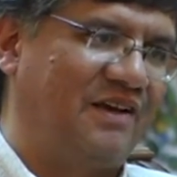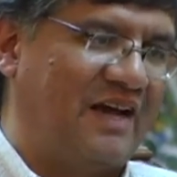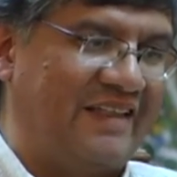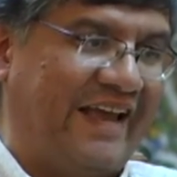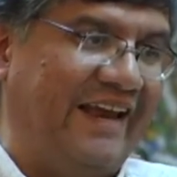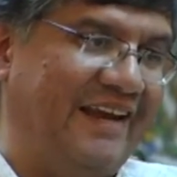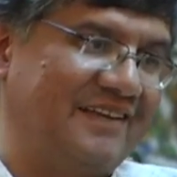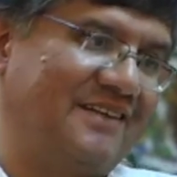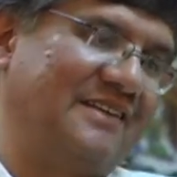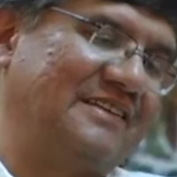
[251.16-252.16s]

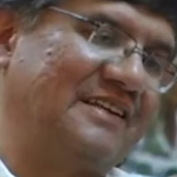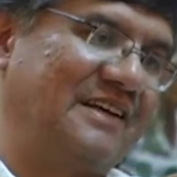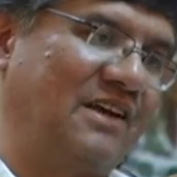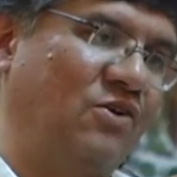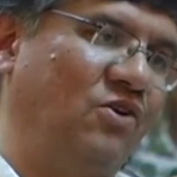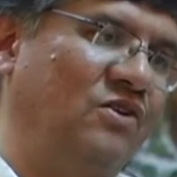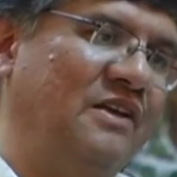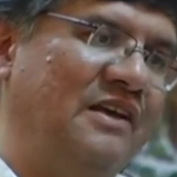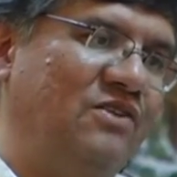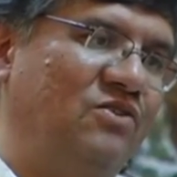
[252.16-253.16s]
Canelas, en esta región
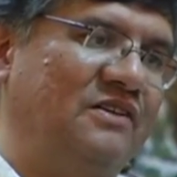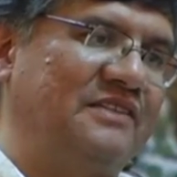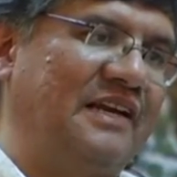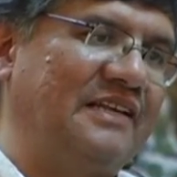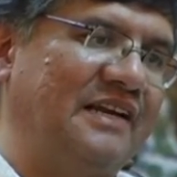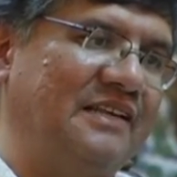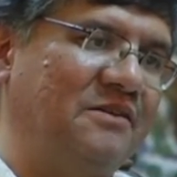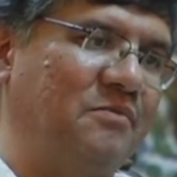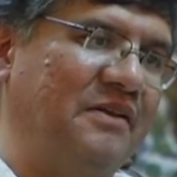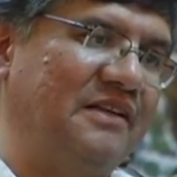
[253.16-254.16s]
donde están las
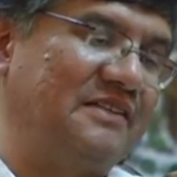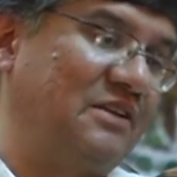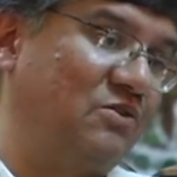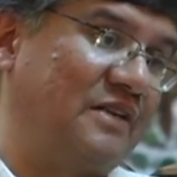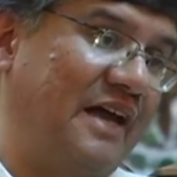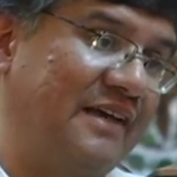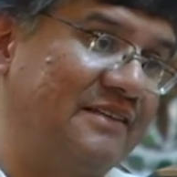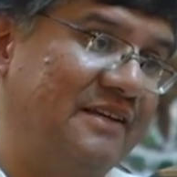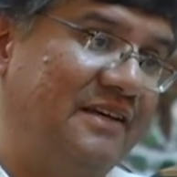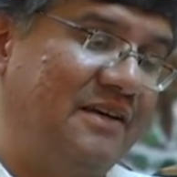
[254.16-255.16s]
grandes minas, en
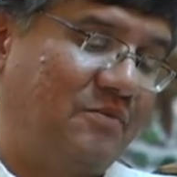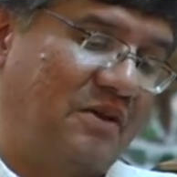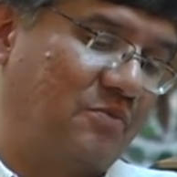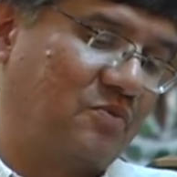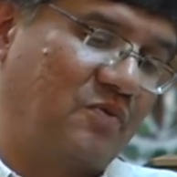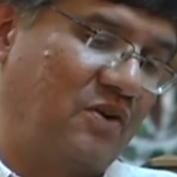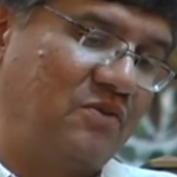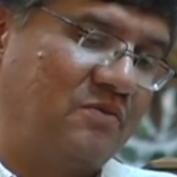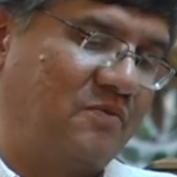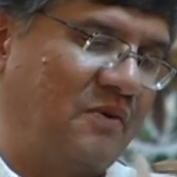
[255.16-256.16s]
Notais. Bueno, pues
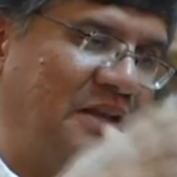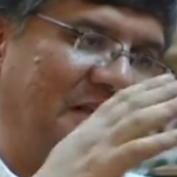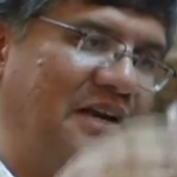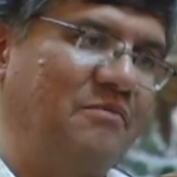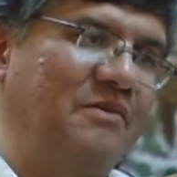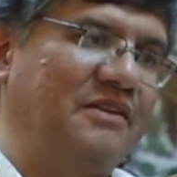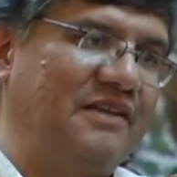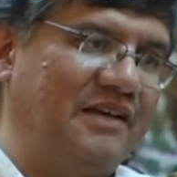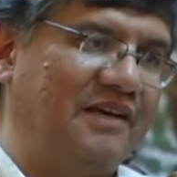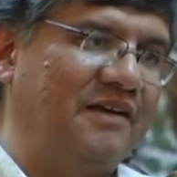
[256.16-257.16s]
fueron pues,
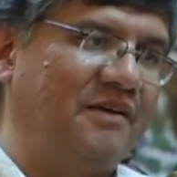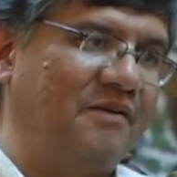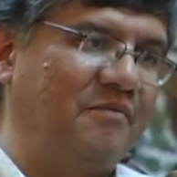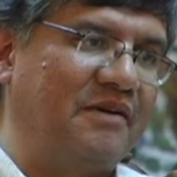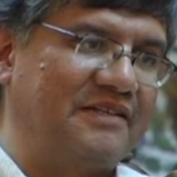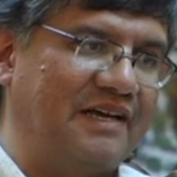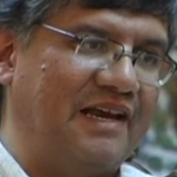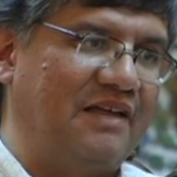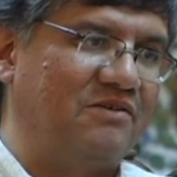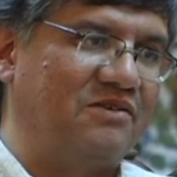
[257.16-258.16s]
literalmente
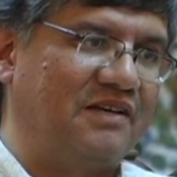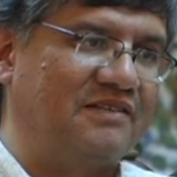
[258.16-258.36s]
masacrados y